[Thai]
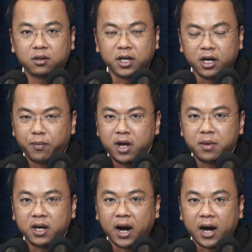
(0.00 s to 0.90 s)
ถึงไม่
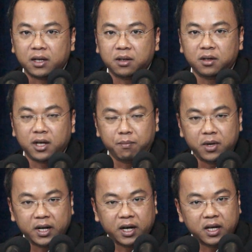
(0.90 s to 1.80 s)
มีการดำเนิ
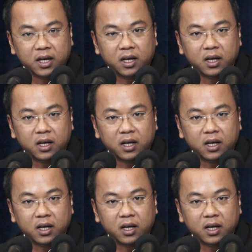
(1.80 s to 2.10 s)
นคดี